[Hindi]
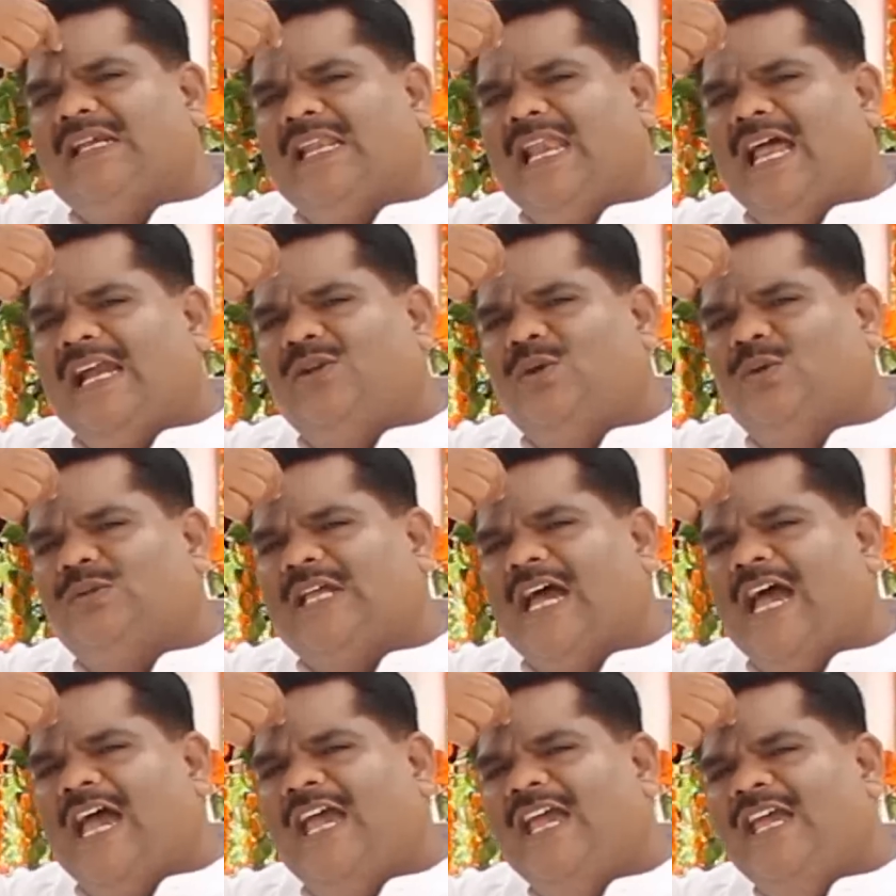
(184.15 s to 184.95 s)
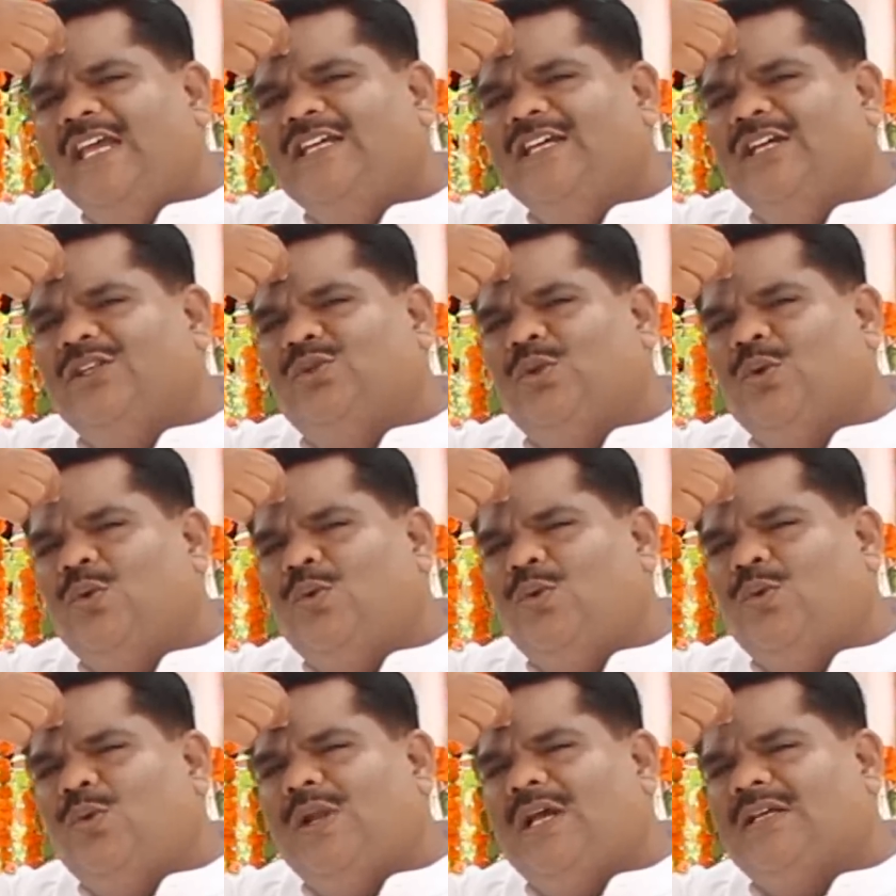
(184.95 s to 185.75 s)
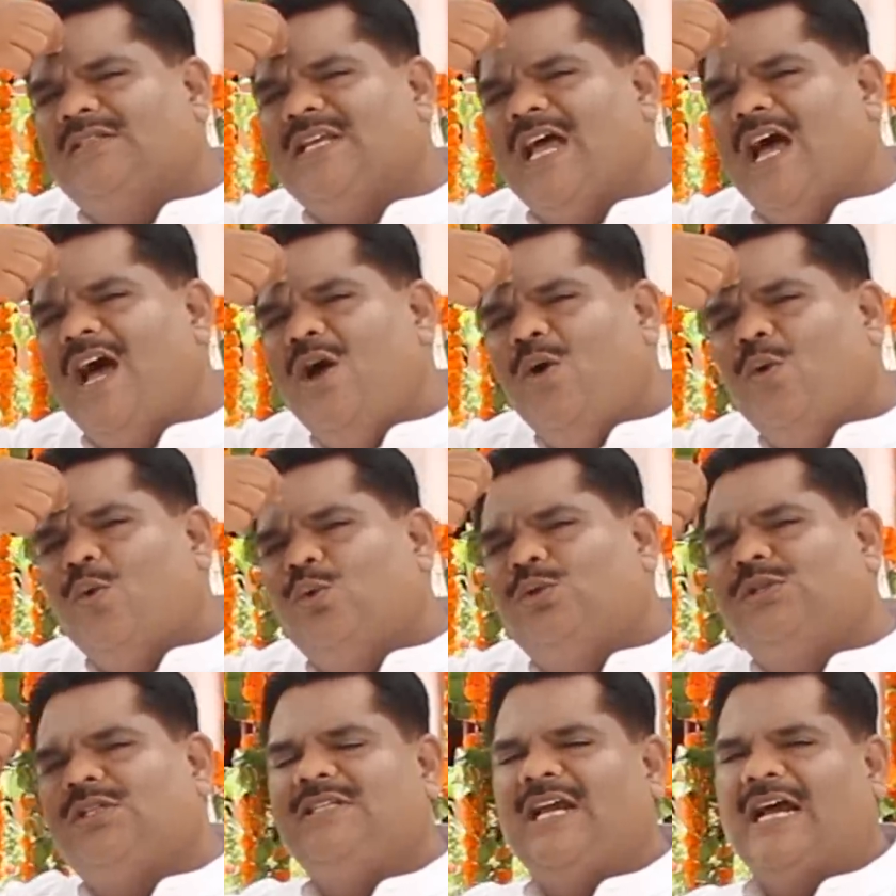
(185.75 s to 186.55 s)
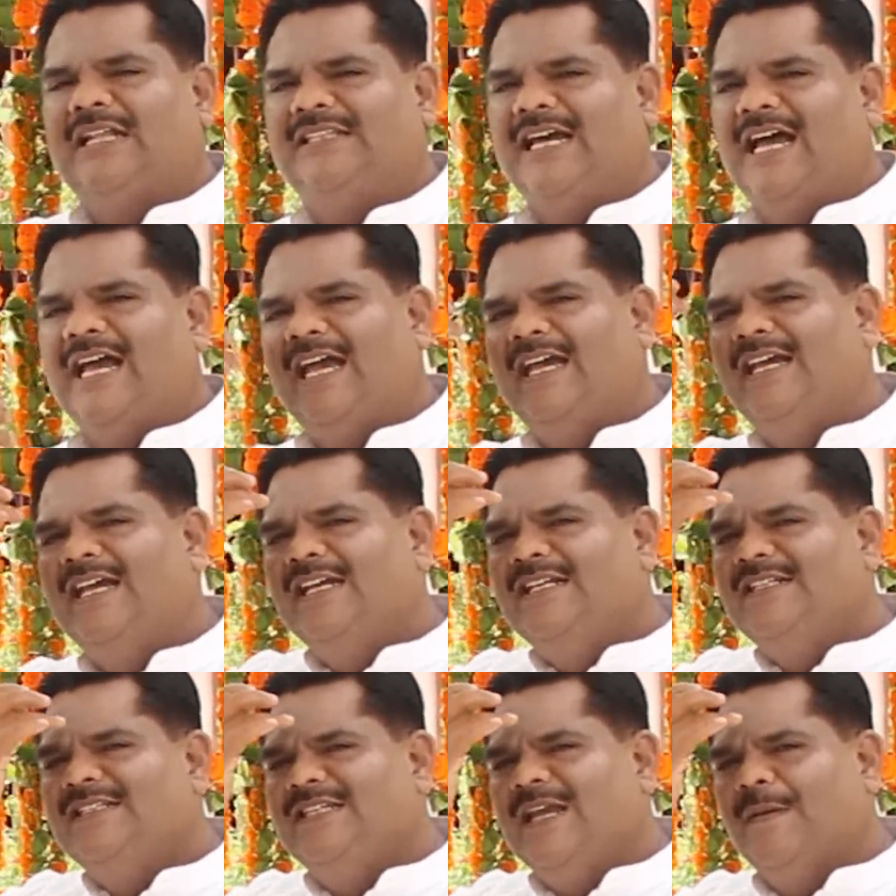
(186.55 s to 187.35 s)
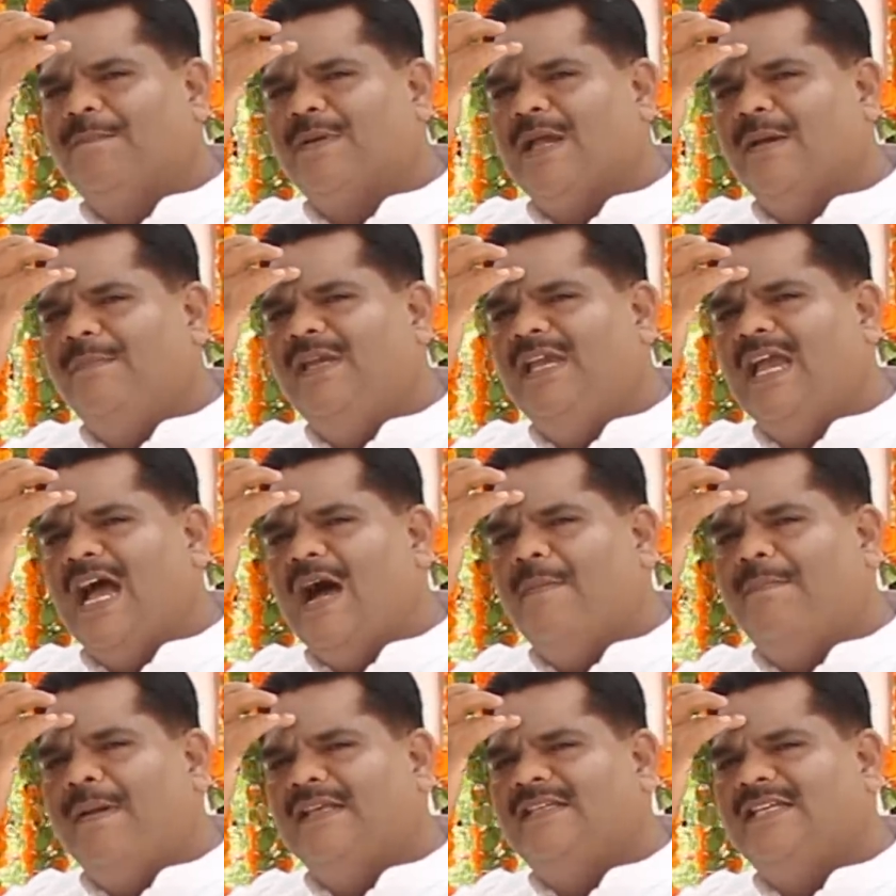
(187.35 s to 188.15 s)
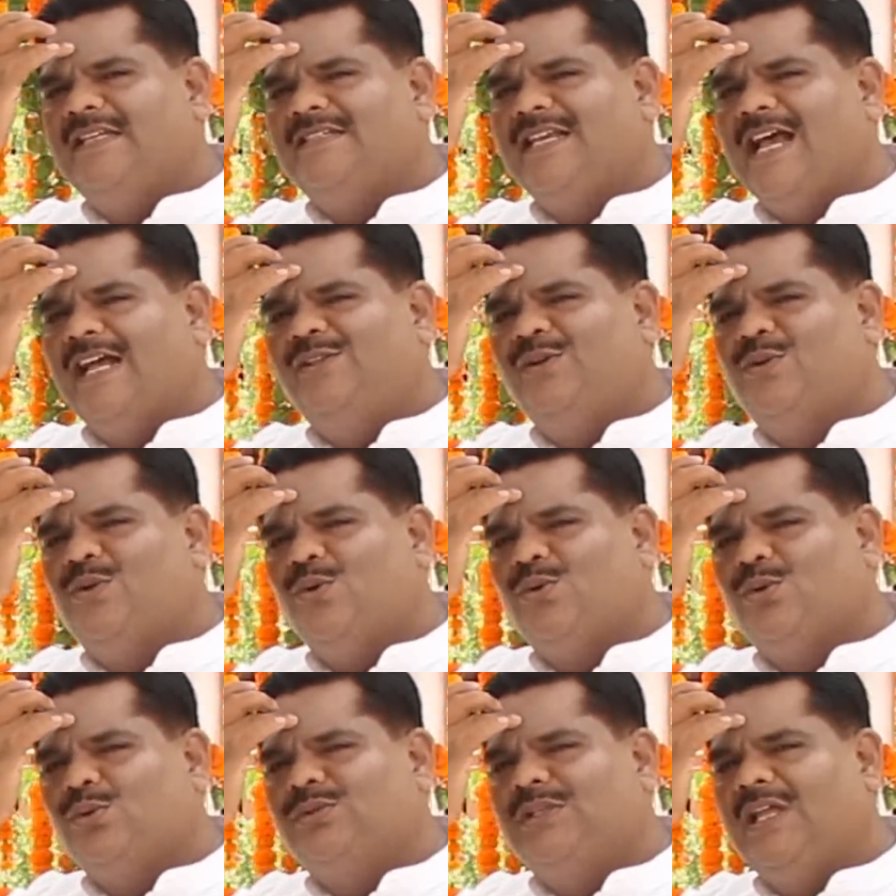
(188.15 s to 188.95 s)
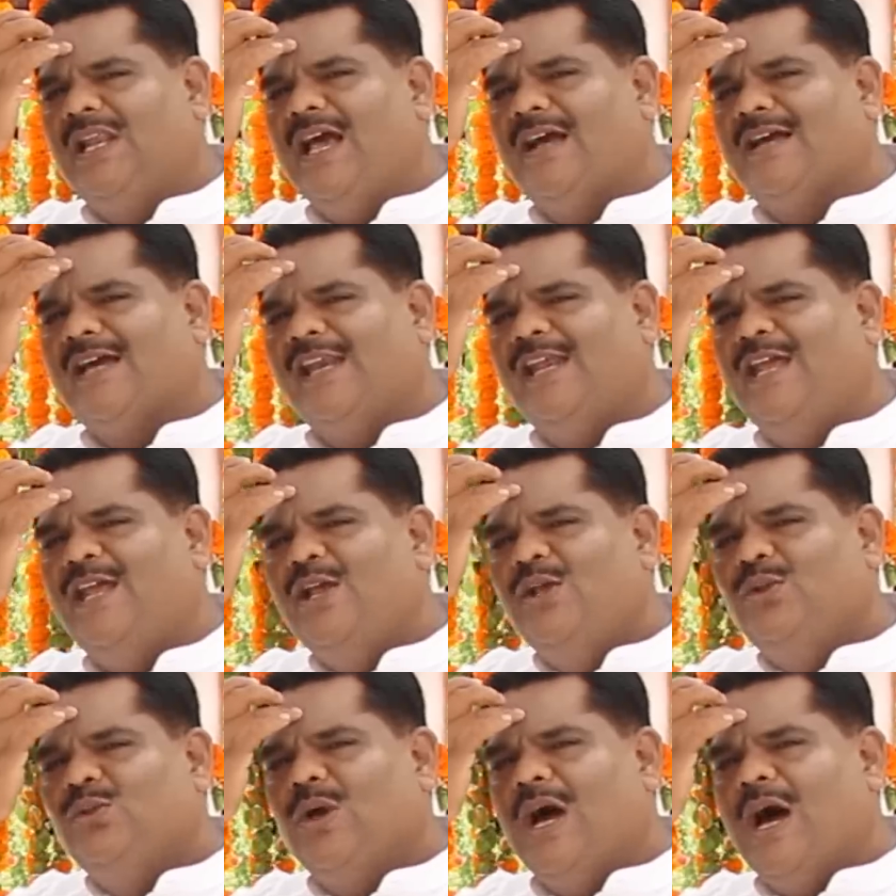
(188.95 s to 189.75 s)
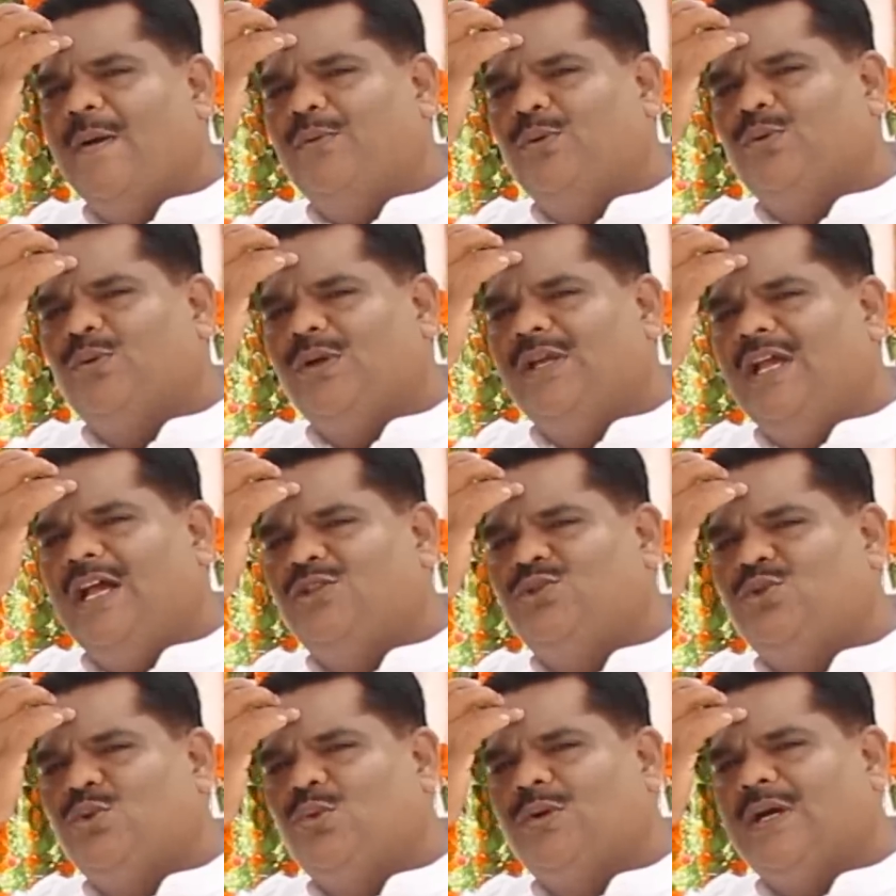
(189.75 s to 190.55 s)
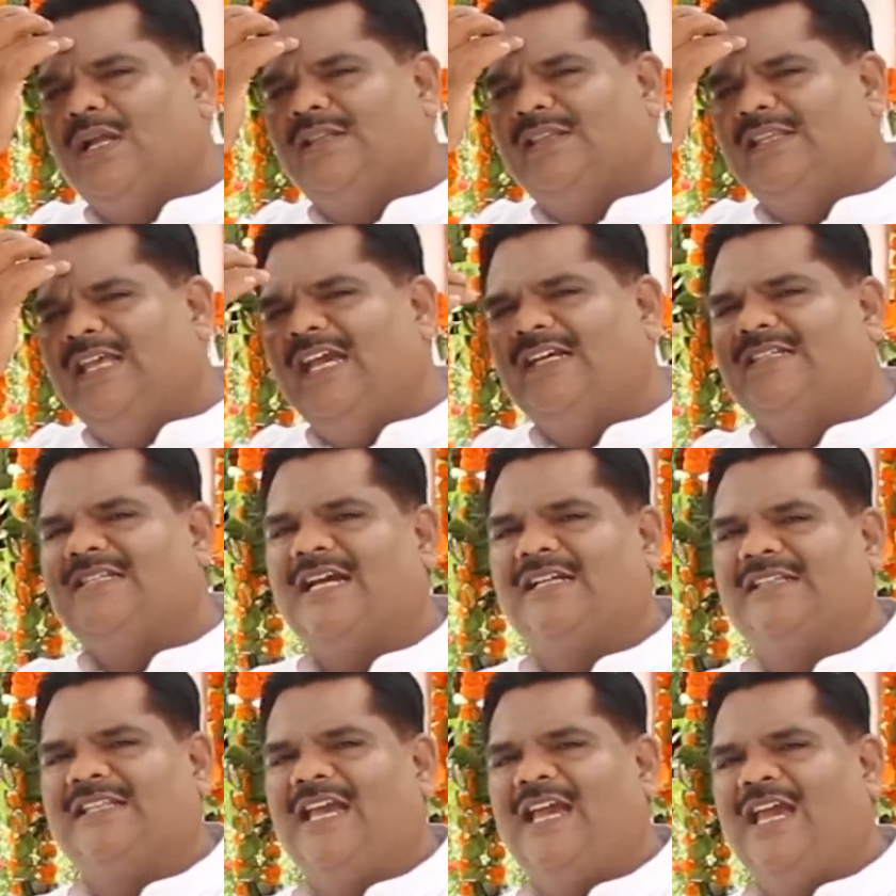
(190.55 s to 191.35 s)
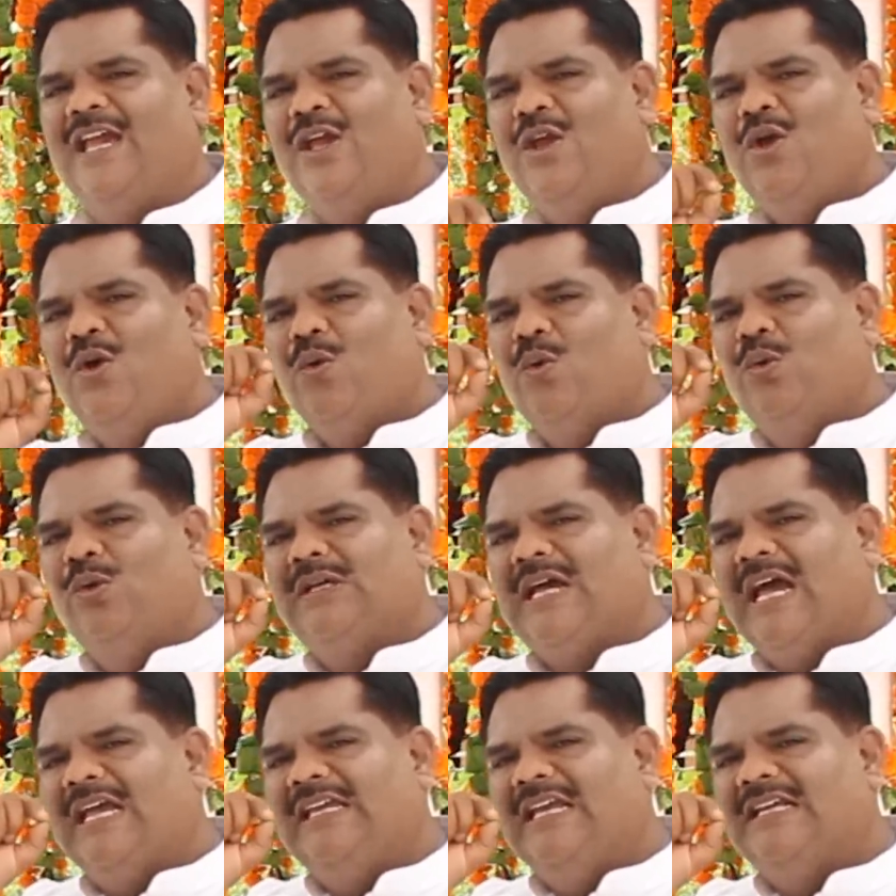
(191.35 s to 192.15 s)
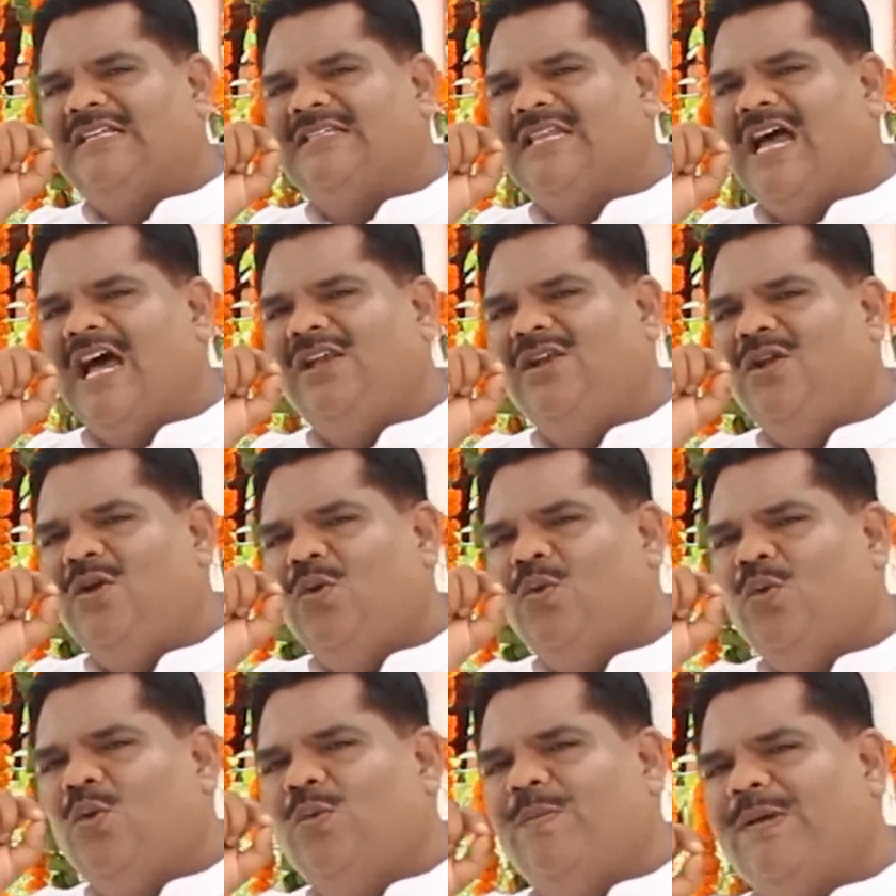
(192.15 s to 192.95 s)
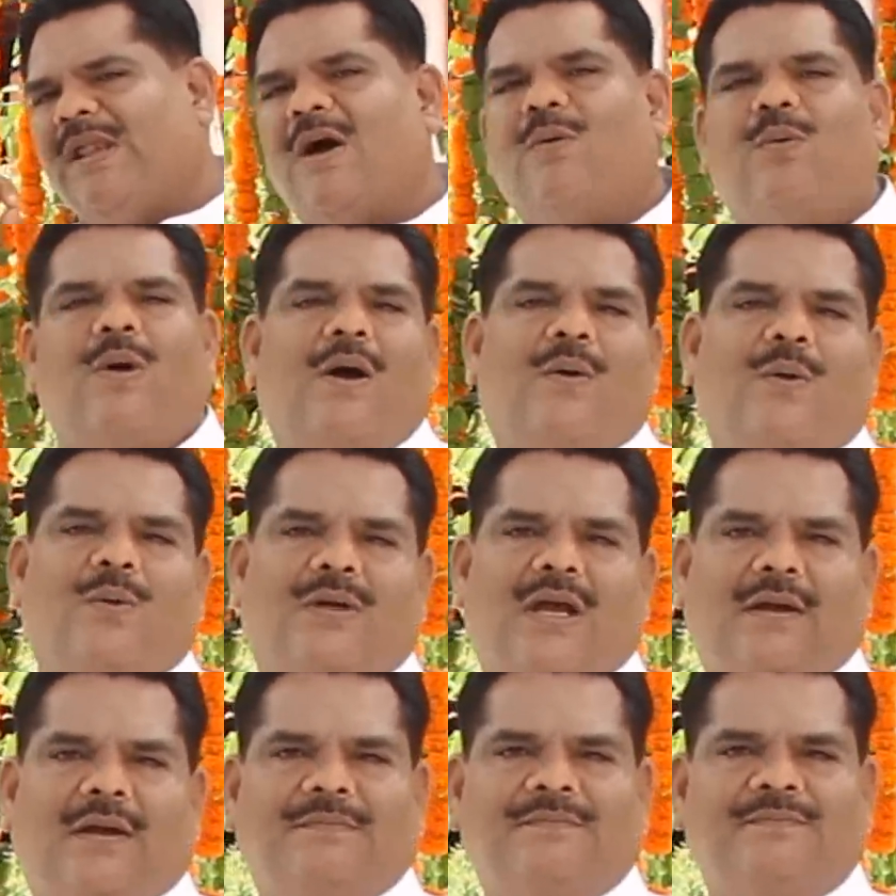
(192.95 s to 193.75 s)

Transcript: ग्लैंड होता है ये थोड़ा सा उठ जाता है जब कभी आप ऐसे साधकों को तिलक करें तो आप उनको यहाँ छू कर देख सकते हैं उनका ये स्थान उभरा हुआ होगा